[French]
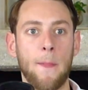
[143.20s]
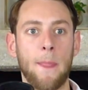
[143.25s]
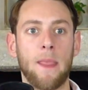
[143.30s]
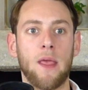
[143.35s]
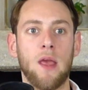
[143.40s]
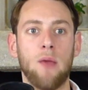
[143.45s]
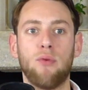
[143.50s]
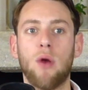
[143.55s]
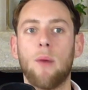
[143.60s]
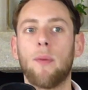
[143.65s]

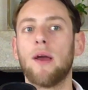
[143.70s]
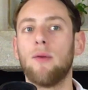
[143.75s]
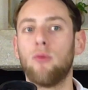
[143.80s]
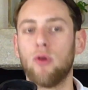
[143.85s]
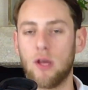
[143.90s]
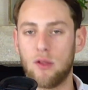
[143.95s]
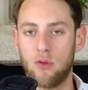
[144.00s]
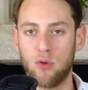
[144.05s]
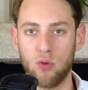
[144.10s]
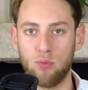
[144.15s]
Et puis après, il y
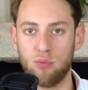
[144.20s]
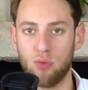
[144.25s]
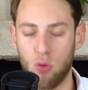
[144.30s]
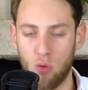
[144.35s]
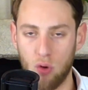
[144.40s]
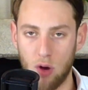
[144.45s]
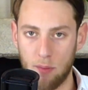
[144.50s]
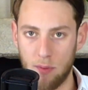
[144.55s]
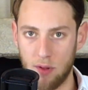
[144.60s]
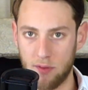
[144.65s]
a d'autres
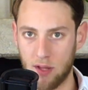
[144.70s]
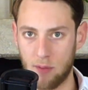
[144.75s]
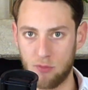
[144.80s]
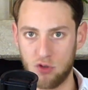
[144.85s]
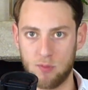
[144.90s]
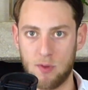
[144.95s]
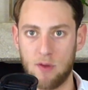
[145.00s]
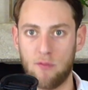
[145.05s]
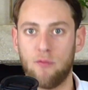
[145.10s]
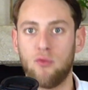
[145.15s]
pourquoi, mais ça, je vais
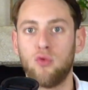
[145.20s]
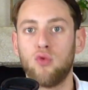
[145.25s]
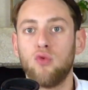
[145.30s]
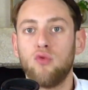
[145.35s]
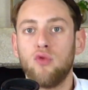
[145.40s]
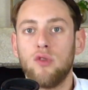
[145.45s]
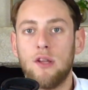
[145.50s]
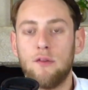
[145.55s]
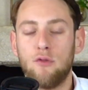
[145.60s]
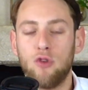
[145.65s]
pas tout
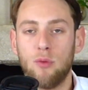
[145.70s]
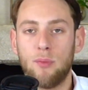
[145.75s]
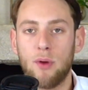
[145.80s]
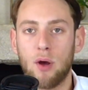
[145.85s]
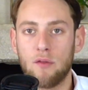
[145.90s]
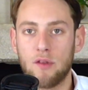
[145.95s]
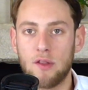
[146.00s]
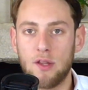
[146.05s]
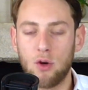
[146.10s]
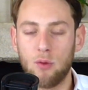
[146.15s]
vous développer en
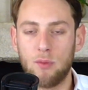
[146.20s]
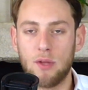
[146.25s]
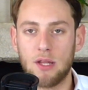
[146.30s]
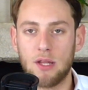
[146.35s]
vidéo, bien